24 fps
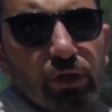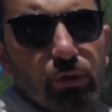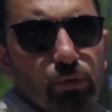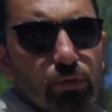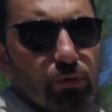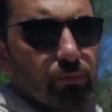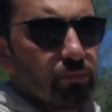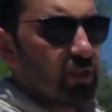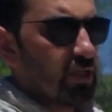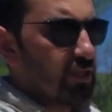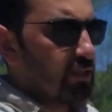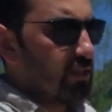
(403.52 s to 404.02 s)
ne
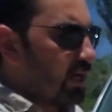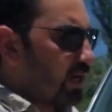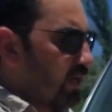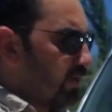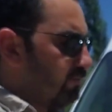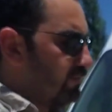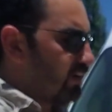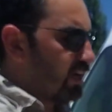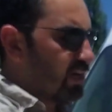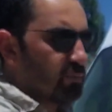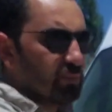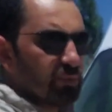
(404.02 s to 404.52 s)
durumda?
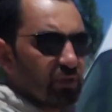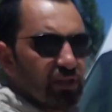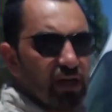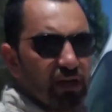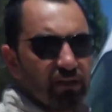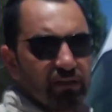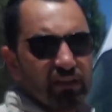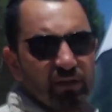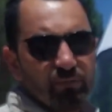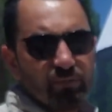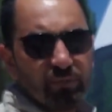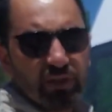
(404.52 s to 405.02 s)
Yağ var mı?
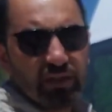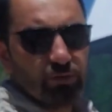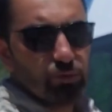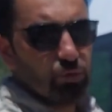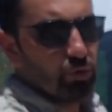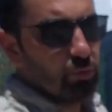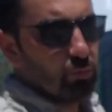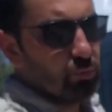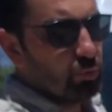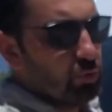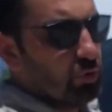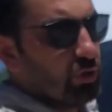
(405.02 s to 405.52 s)
Yağ
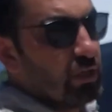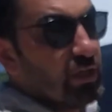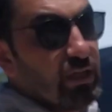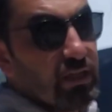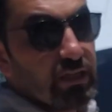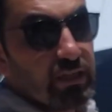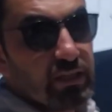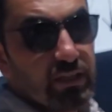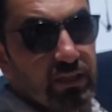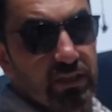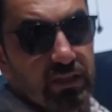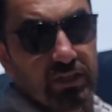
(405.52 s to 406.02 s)
damlatıyor mu?
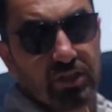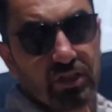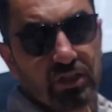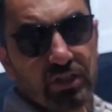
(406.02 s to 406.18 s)
Kırk